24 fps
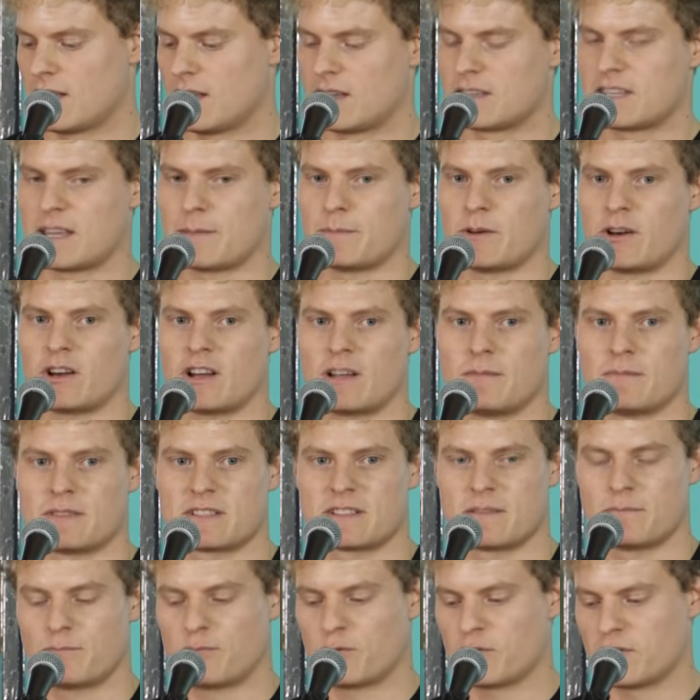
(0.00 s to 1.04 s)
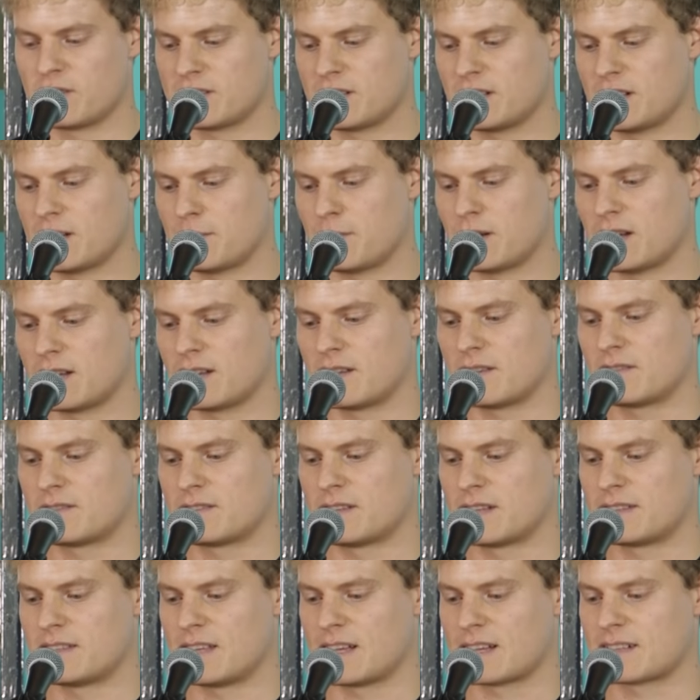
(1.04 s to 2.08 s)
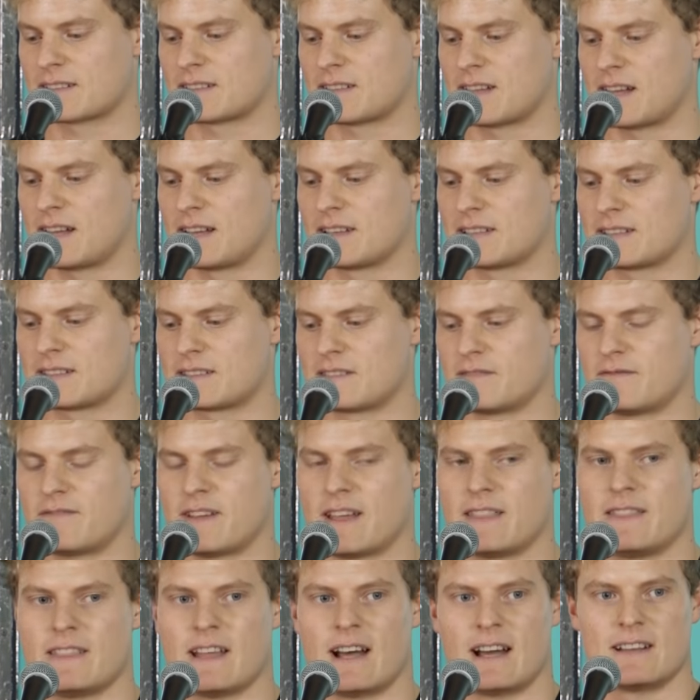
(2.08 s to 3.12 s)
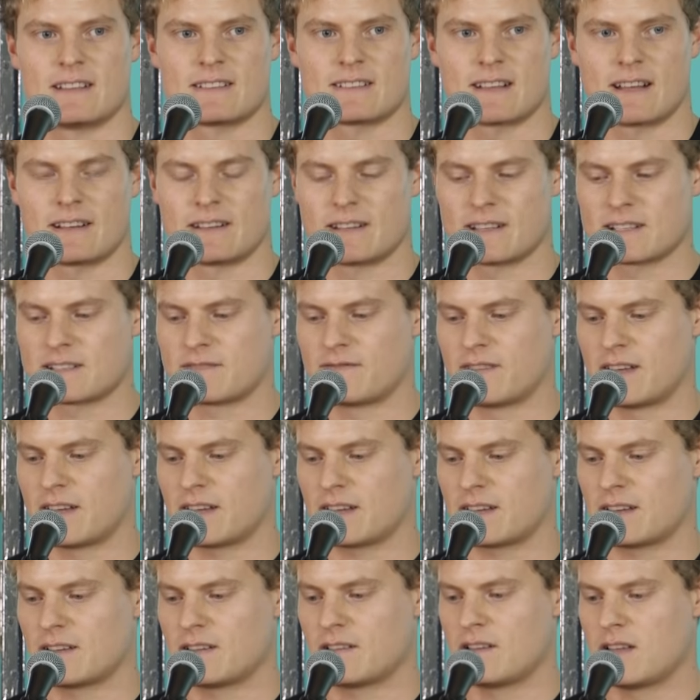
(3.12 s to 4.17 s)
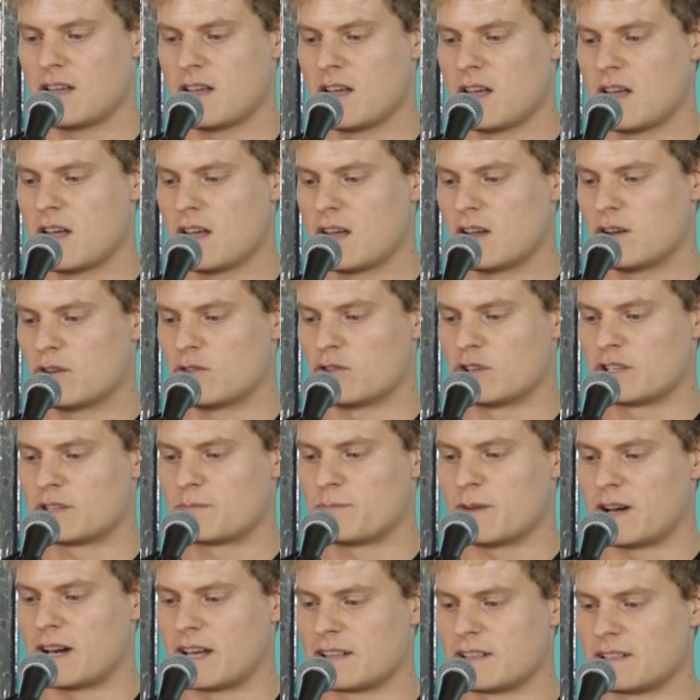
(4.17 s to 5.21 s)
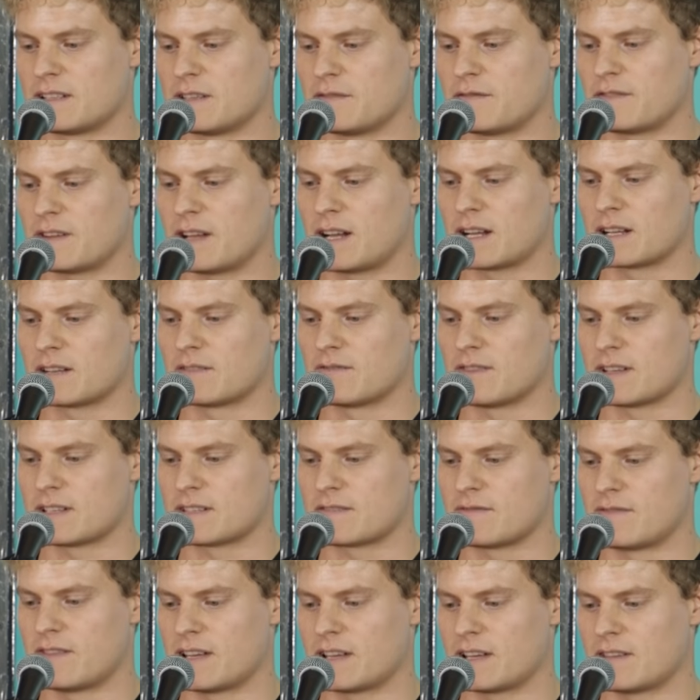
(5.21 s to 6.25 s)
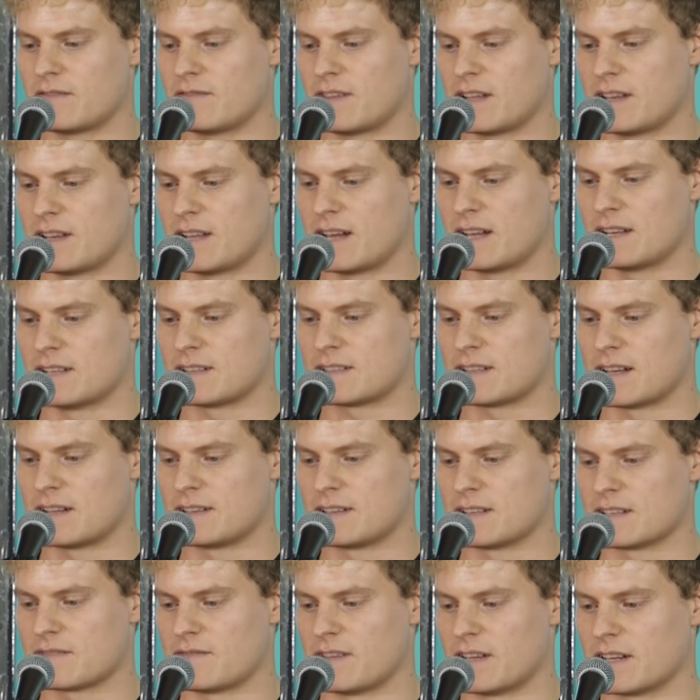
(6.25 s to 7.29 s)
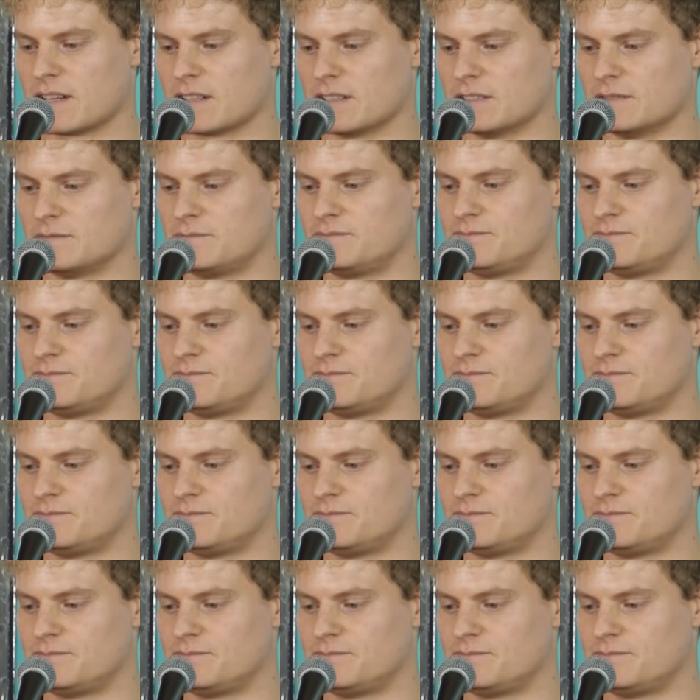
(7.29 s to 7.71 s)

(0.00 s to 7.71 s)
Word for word: Ich habe auch ein bisschen Poesie dabei. Der Text heißt Wenn alles anders wäre und behandelt die Frage, was wäre, wenn alles anders wäre.